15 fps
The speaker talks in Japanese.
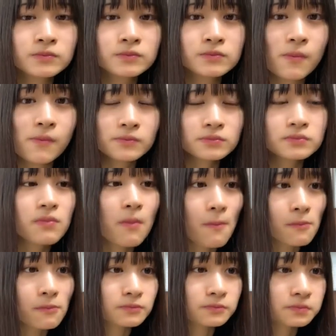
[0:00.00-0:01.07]
うん
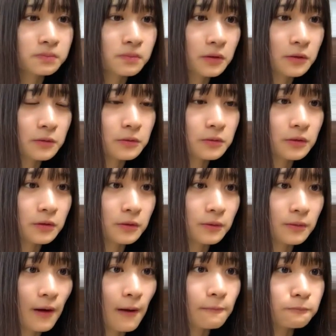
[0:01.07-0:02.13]
今日の色
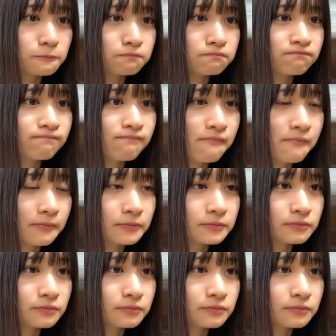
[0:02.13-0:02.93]
はうん